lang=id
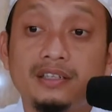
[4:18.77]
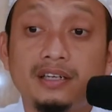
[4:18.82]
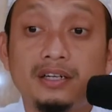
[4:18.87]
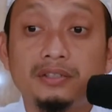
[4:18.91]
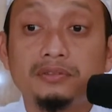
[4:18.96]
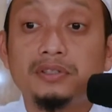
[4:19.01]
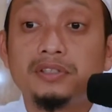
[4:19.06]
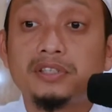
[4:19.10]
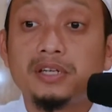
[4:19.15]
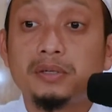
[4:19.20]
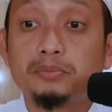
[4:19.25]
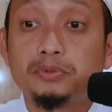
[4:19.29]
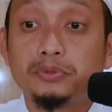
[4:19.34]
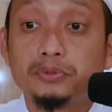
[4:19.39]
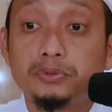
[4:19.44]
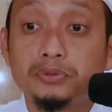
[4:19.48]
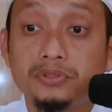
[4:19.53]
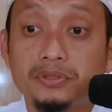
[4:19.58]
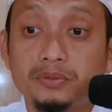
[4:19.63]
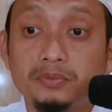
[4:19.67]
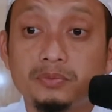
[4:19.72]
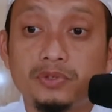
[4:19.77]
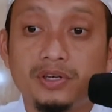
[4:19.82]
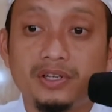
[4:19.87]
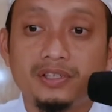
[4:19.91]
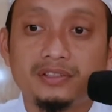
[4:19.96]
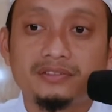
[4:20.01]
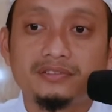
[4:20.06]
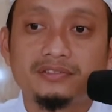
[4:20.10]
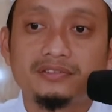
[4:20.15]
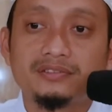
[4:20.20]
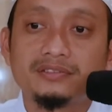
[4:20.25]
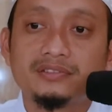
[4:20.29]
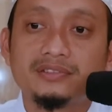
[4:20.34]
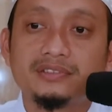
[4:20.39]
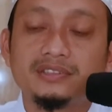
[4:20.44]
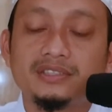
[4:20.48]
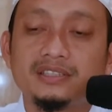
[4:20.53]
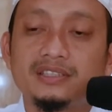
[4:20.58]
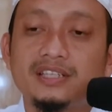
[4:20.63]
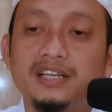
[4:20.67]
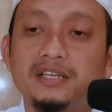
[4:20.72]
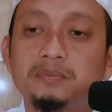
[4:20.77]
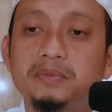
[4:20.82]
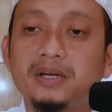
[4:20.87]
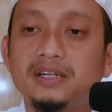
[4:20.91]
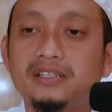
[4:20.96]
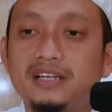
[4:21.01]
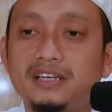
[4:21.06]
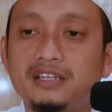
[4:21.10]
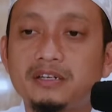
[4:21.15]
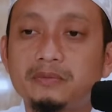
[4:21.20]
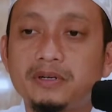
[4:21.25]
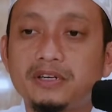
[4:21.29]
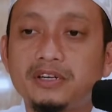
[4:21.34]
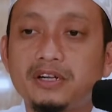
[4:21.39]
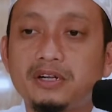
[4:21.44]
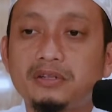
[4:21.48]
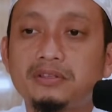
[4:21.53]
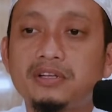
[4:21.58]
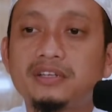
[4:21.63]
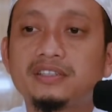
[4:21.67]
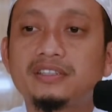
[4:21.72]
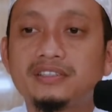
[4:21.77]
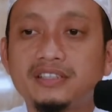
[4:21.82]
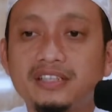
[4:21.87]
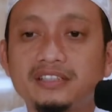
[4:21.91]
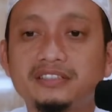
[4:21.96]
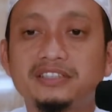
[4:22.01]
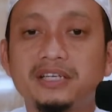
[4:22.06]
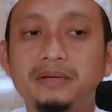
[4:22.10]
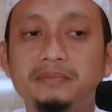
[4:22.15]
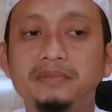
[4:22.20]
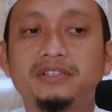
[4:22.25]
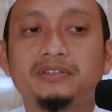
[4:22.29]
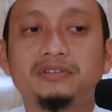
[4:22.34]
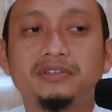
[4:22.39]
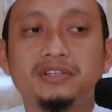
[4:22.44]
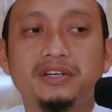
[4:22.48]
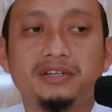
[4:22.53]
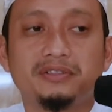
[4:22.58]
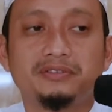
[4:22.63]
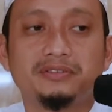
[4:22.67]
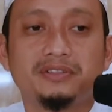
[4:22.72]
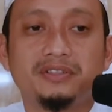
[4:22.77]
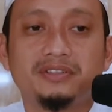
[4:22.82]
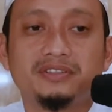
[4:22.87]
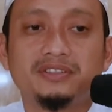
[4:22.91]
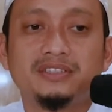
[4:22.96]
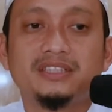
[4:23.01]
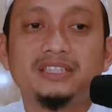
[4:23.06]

Allah nggak butuh semua kita ibadah kepada Allah kita dijamin oleh Allah